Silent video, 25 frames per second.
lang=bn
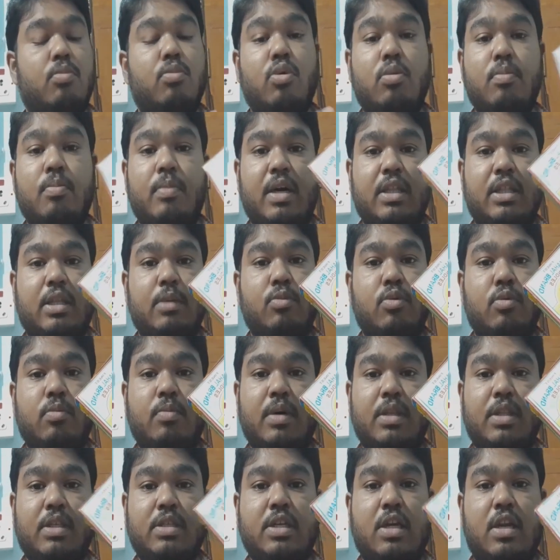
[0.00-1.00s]
মোমবাতি
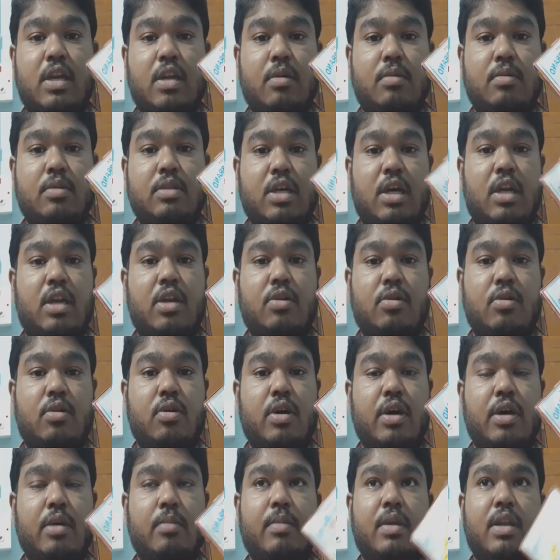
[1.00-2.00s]
মোমবাতি জ্বালা জ্বালানো
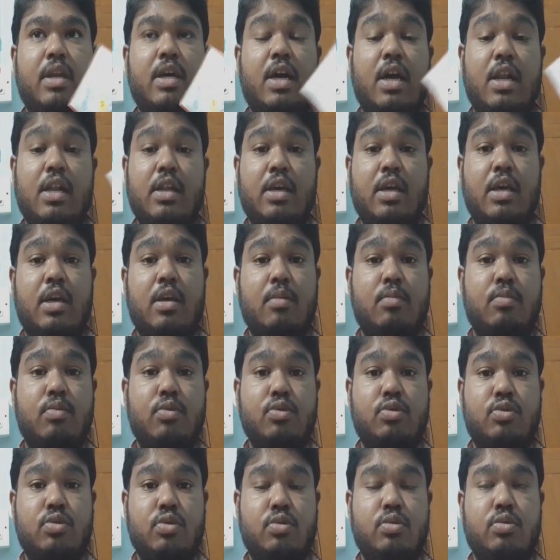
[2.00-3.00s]
হয় মানে কালকে
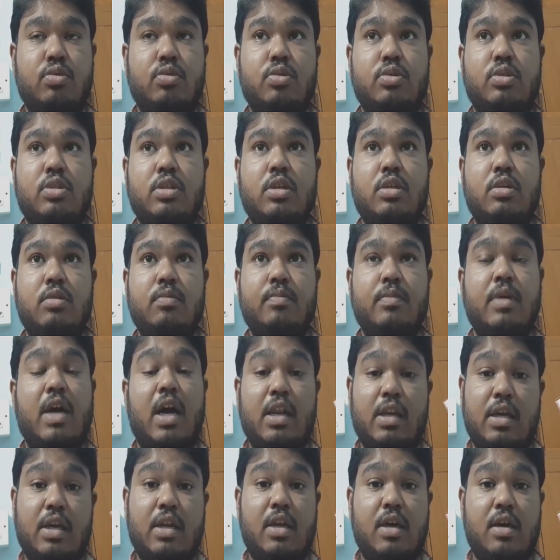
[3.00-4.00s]
ভূত চতুর্দশী
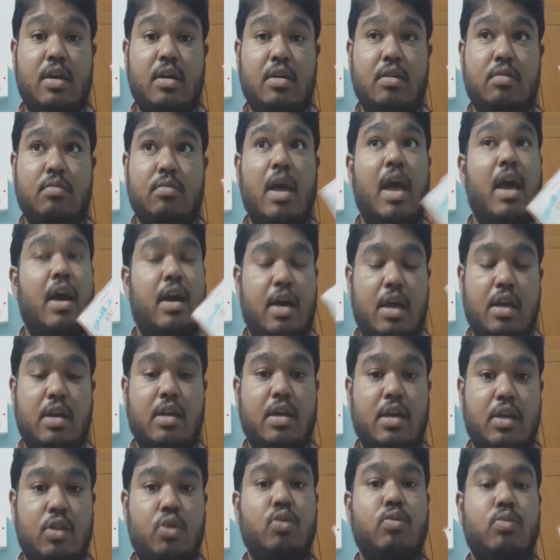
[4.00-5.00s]
কালকে না হ্যাঁ
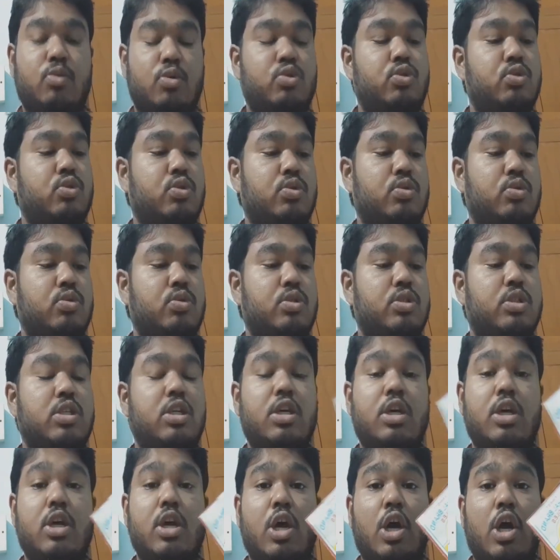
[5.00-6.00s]
কালকে তো ভূত
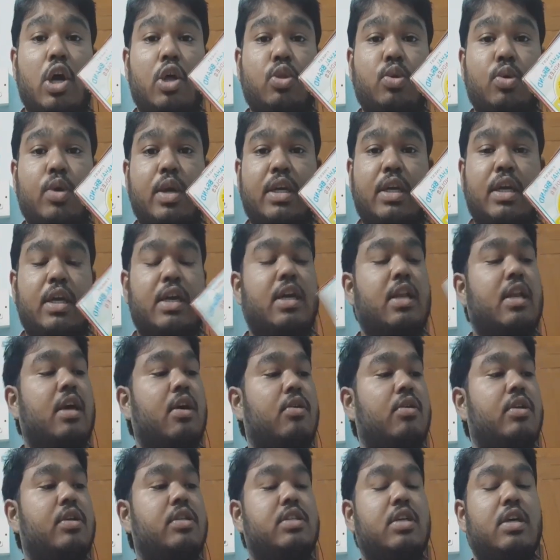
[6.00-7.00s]
চতুর্দশী তো এটা কেনা
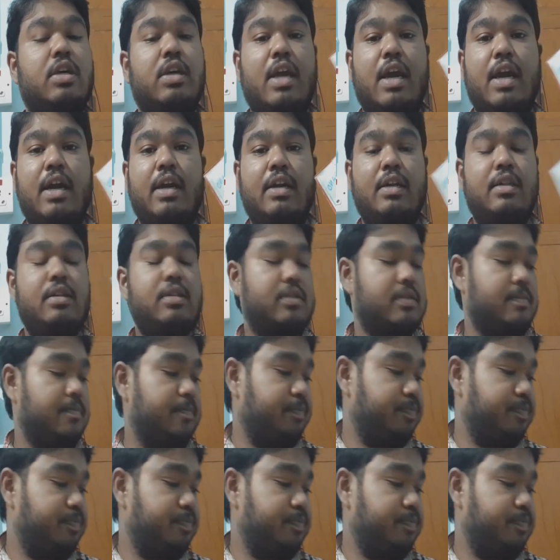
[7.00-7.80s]
হয়েছে ক্যান্ডেলস